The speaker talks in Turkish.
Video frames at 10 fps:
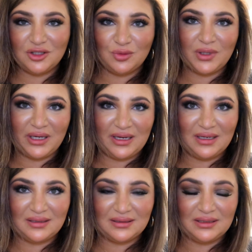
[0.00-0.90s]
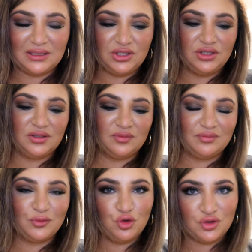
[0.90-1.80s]
Şimdi ayarlarını
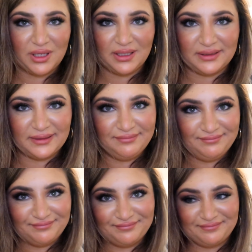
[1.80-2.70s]
değiştirdim. Düzeldi.